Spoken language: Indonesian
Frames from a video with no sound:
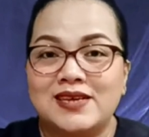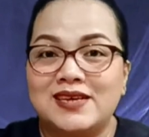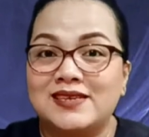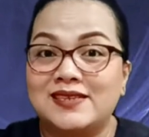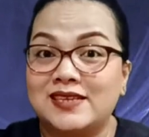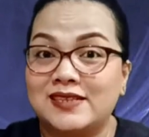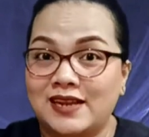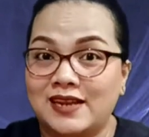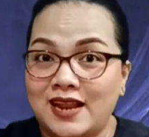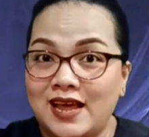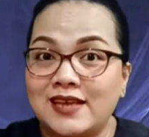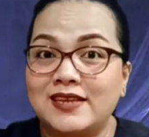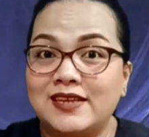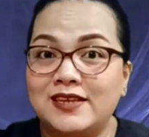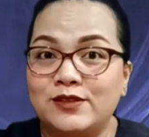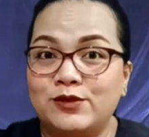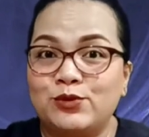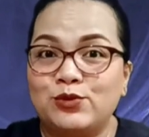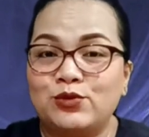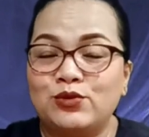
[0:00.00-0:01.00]
setelah
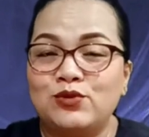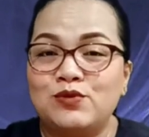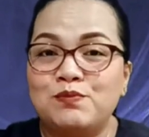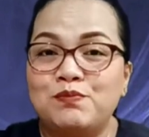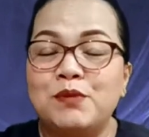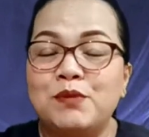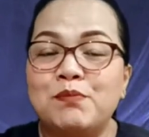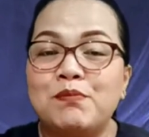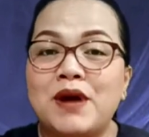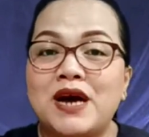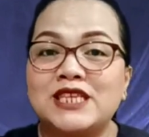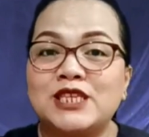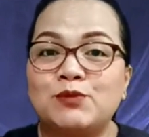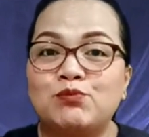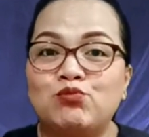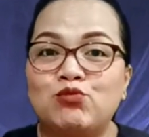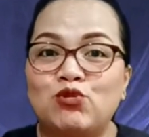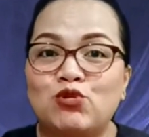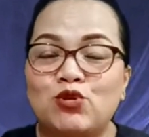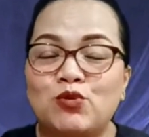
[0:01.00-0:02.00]
itu,
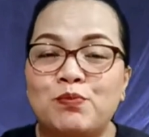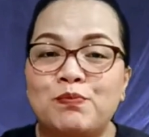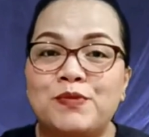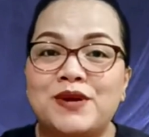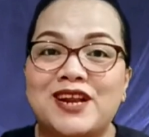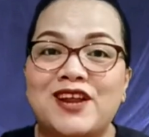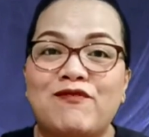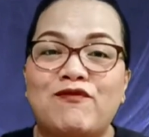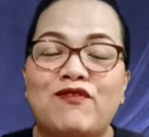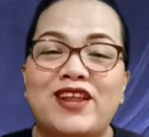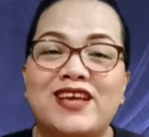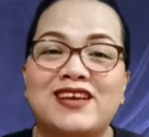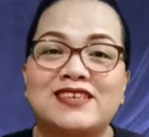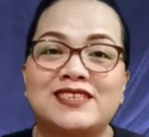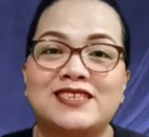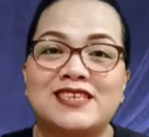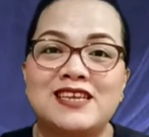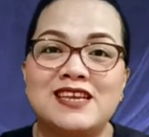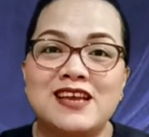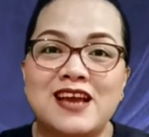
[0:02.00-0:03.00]
pemazmur
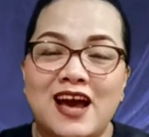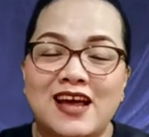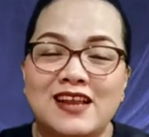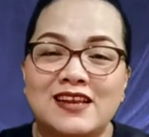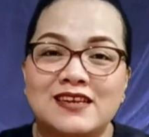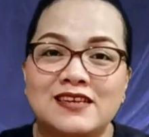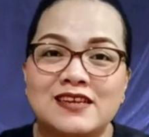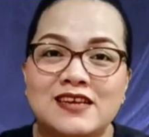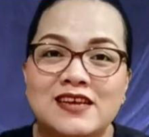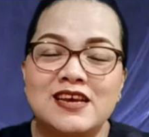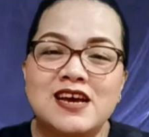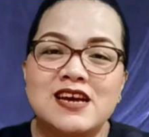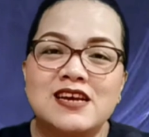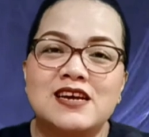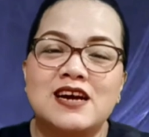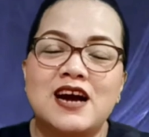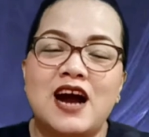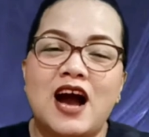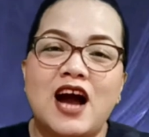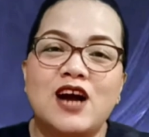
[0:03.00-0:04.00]
merefleksikan
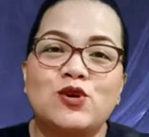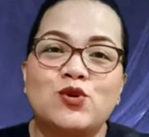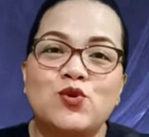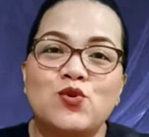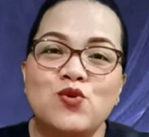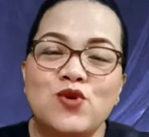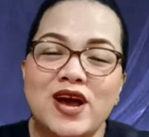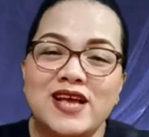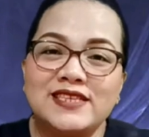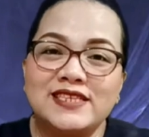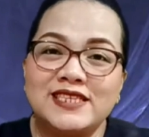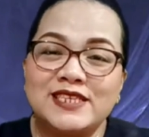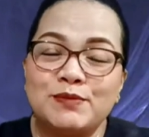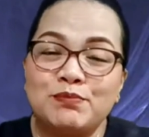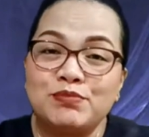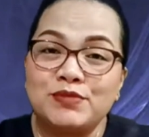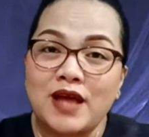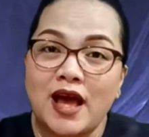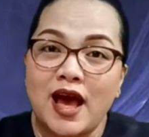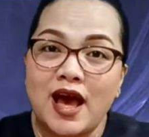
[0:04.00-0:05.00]
keagungan
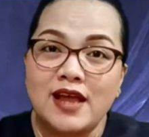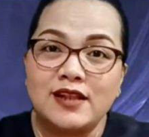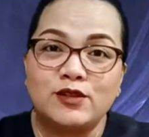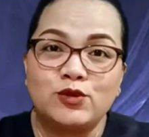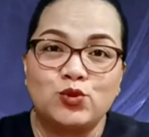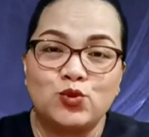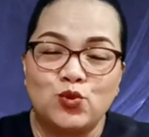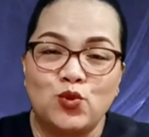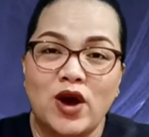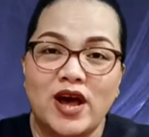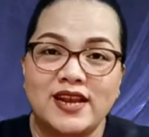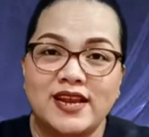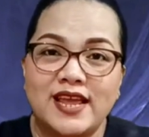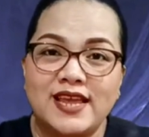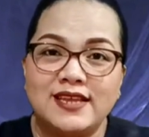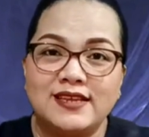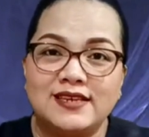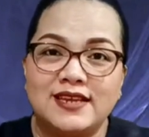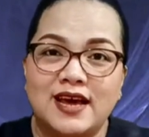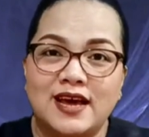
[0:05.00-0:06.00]
ciptaan Tuhan
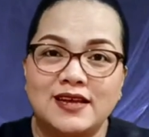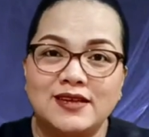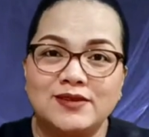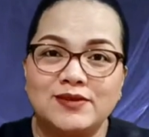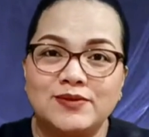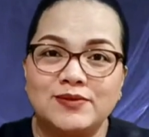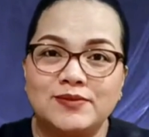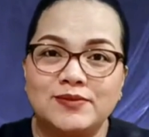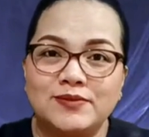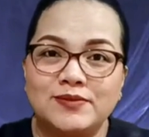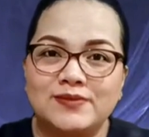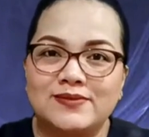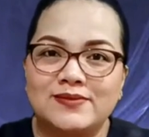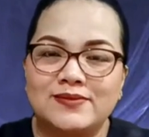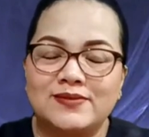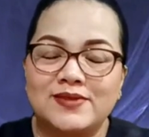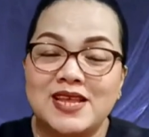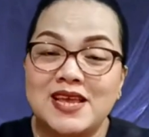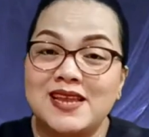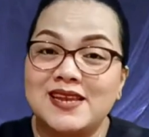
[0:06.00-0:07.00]
indah
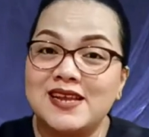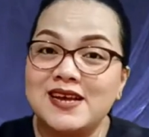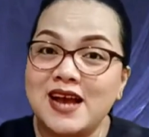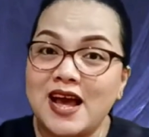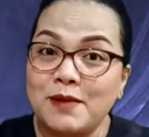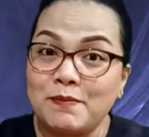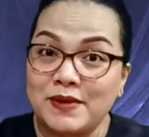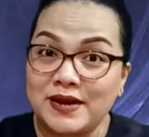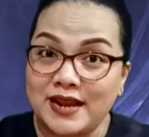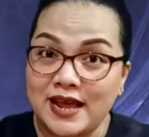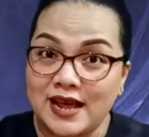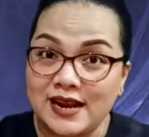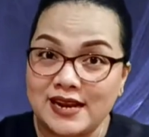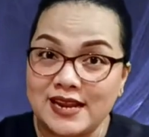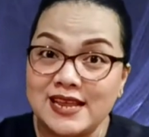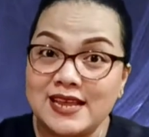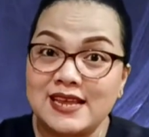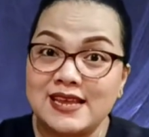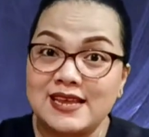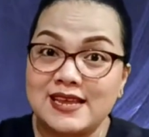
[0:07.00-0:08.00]
dengan
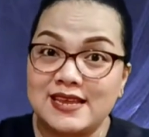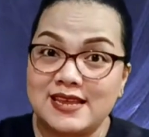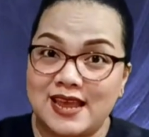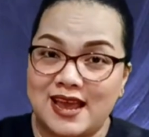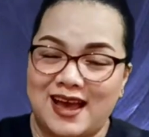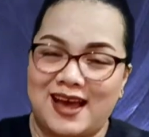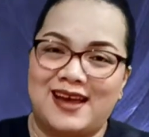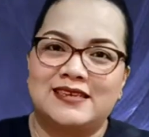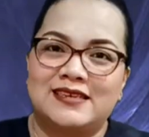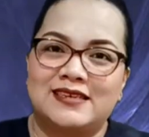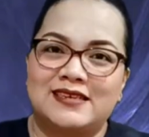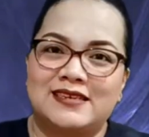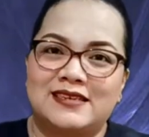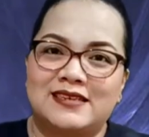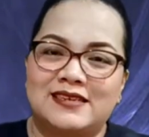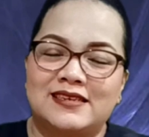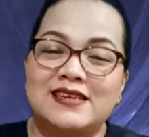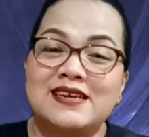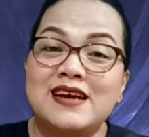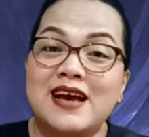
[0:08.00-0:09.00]
menariknya
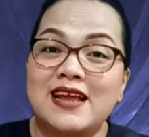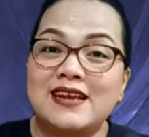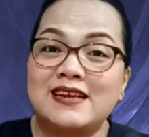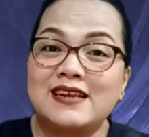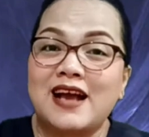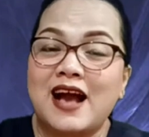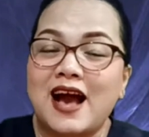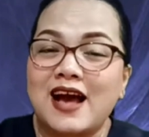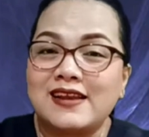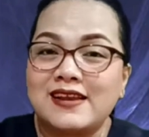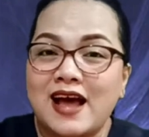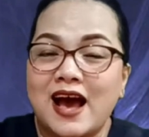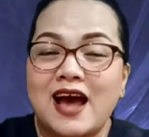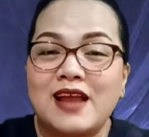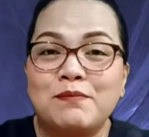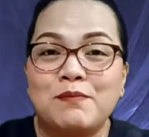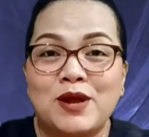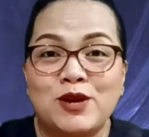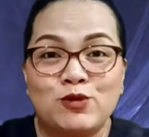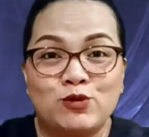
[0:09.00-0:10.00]
dengan
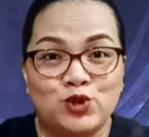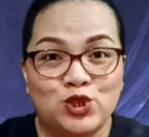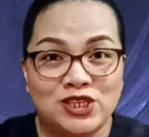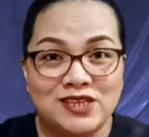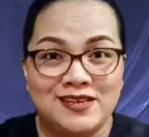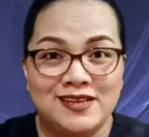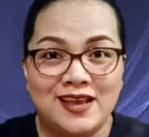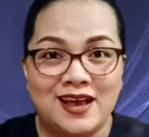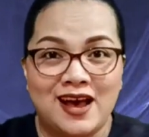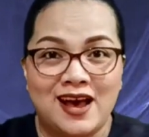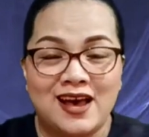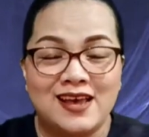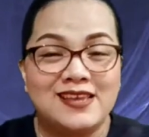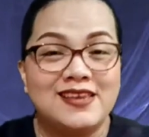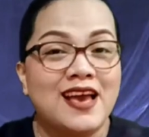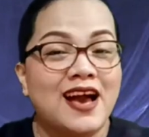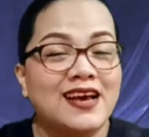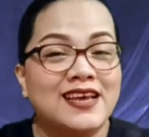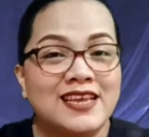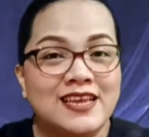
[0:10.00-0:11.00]
keadaan manusia
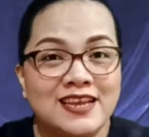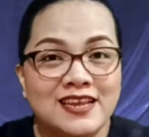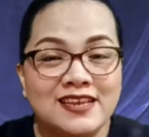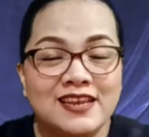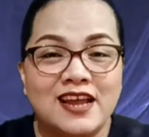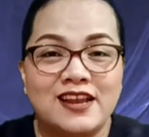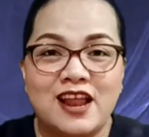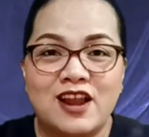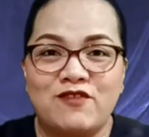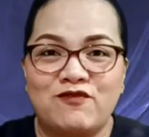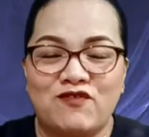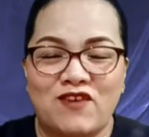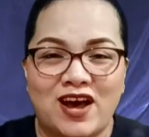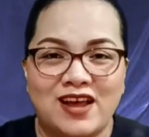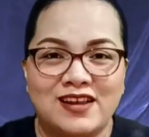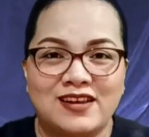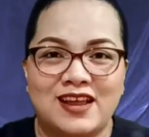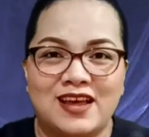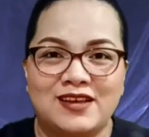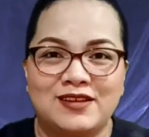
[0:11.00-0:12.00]
yang hina dan fana.